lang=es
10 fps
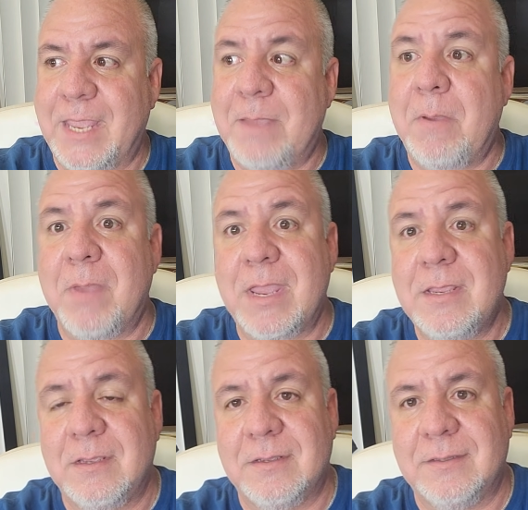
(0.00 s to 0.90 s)

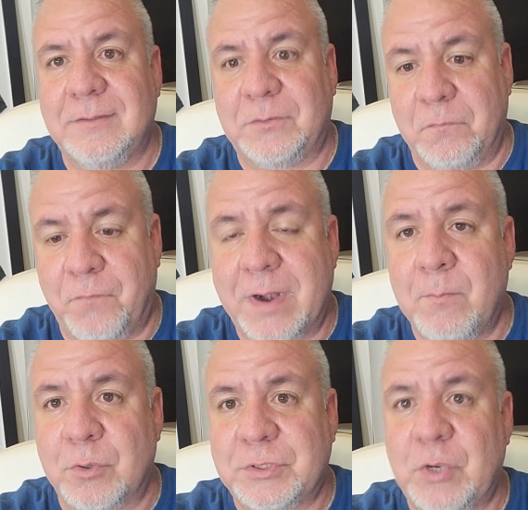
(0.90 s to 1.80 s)
MMA triunfar
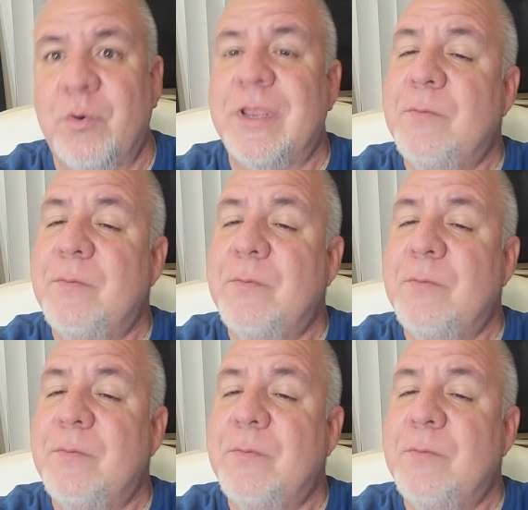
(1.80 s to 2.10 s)
en boxeo